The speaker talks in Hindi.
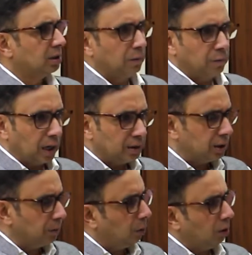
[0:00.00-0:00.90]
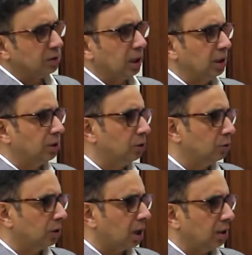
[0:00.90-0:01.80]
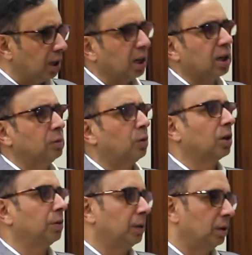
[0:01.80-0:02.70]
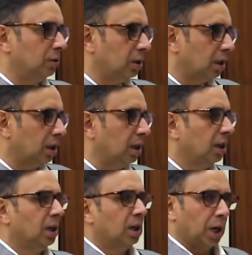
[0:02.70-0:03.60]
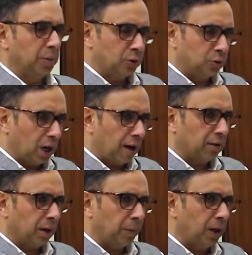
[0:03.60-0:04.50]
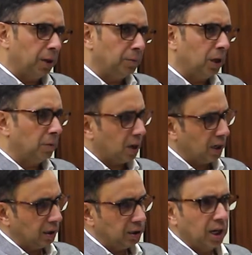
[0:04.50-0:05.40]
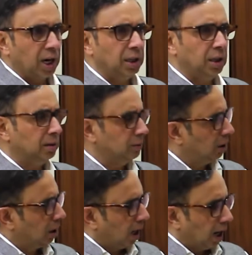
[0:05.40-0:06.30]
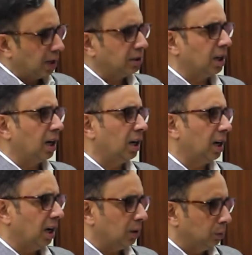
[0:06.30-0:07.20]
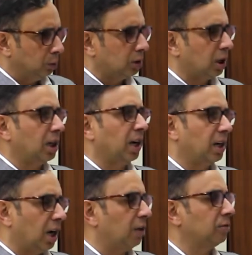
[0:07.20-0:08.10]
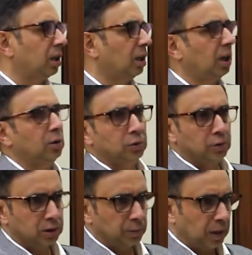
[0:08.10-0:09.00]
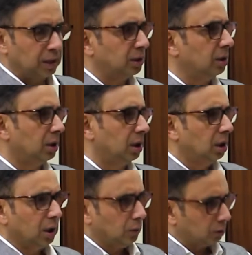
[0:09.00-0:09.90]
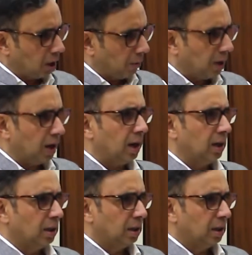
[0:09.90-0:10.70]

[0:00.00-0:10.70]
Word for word: संवाद से बहुत सारी चीज़ों का निराकरण मौके पर ही हो जाता है अभी चुनाव के पहले भी हमारे अधिकारी हर जगह गए हर बूथ तक गए गांव तक गए लोगों से बातचीत की उसका बड़ा